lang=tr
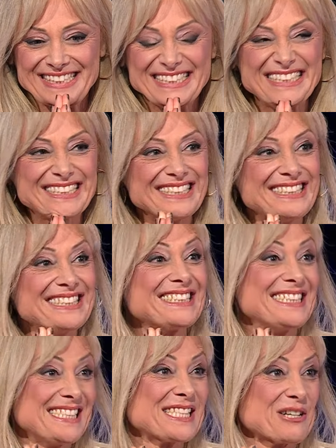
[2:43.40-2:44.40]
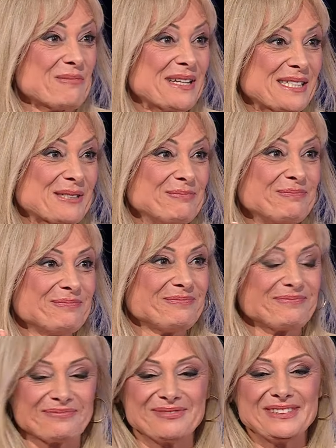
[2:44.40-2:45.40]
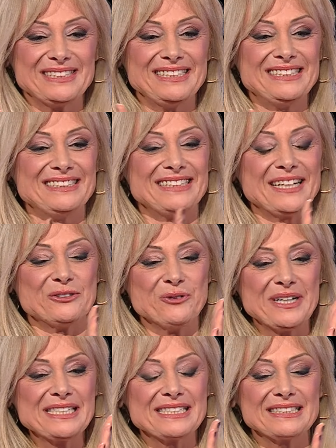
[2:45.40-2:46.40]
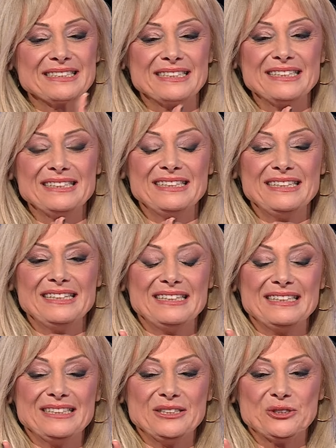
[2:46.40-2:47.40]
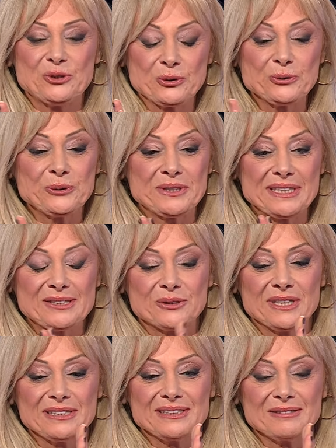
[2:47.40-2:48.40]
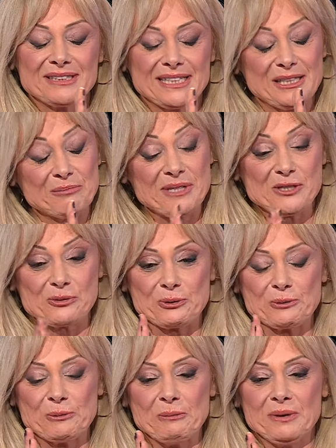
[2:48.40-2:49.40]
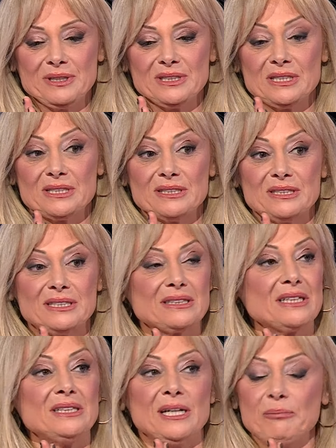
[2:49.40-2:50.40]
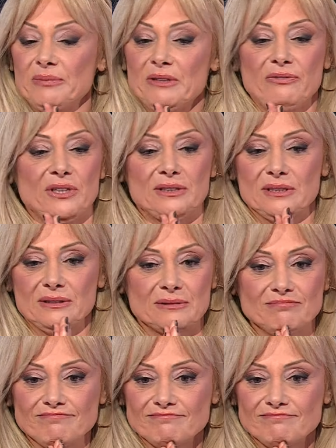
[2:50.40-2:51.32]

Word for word: İstatistik hiç sevmezdim. Yani üniversitede de çok yüksek oranda şeyle mezun oldum ama istatistikten hep nefret ettim.